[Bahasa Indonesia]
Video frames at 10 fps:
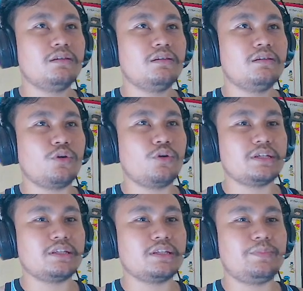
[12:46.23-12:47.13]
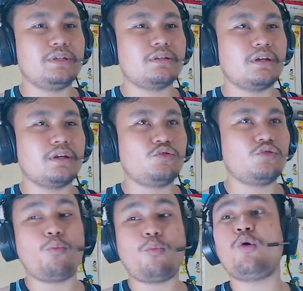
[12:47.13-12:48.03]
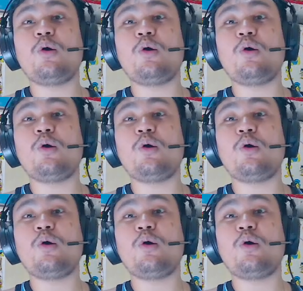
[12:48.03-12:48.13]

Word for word: semoga saja bisa sobo